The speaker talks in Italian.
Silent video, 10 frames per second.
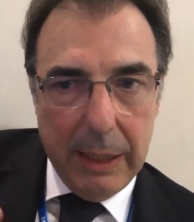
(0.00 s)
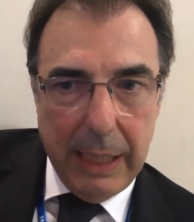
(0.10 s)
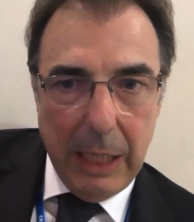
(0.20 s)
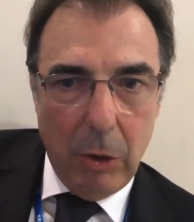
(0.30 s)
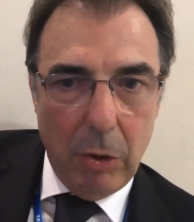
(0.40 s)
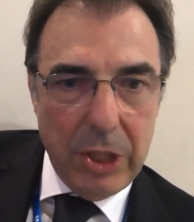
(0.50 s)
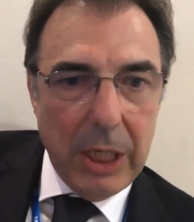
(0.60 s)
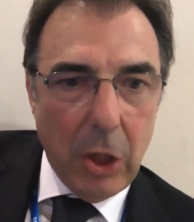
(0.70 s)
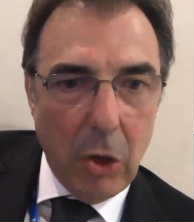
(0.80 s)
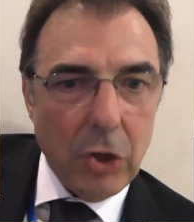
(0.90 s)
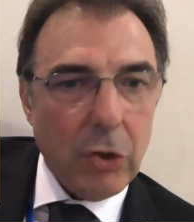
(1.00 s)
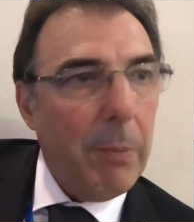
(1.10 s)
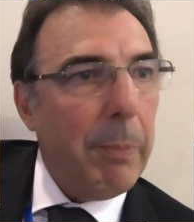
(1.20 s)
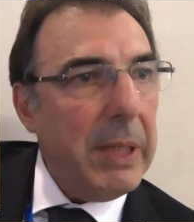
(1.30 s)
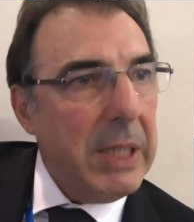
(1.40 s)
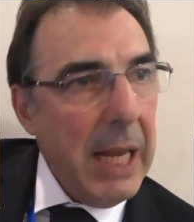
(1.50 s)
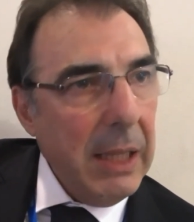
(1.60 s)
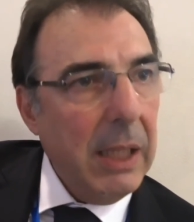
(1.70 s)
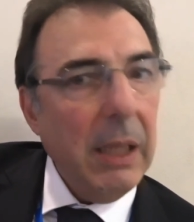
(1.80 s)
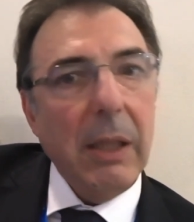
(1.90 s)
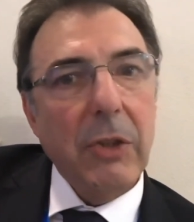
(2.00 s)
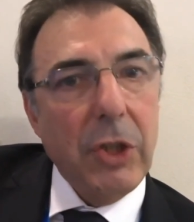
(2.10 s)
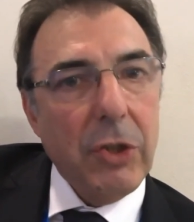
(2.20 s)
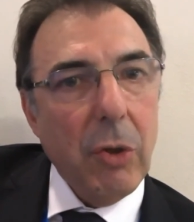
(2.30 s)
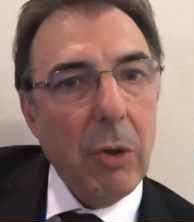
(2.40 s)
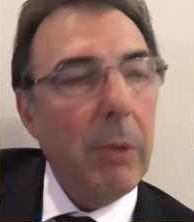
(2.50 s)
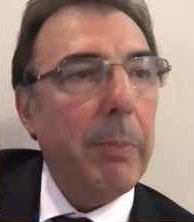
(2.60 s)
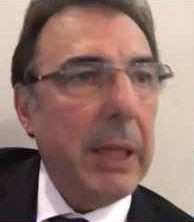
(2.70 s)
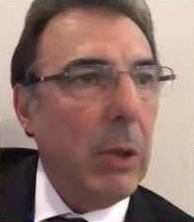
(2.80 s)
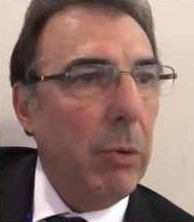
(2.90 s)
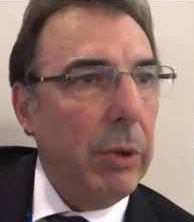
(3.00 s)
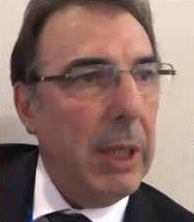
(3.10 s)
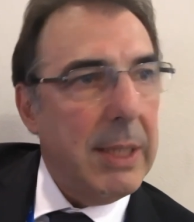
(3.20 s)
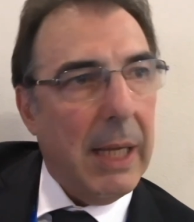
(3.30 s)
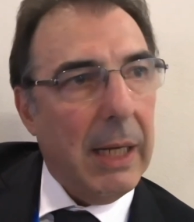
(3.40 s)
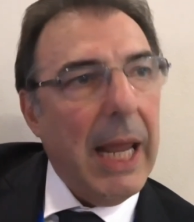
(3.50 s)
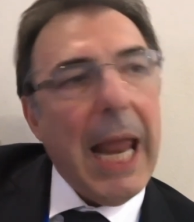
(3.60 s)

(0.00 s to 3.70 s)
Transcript: Tecnologie che oggi sono presenti, ci sono, perché non utilizzarle?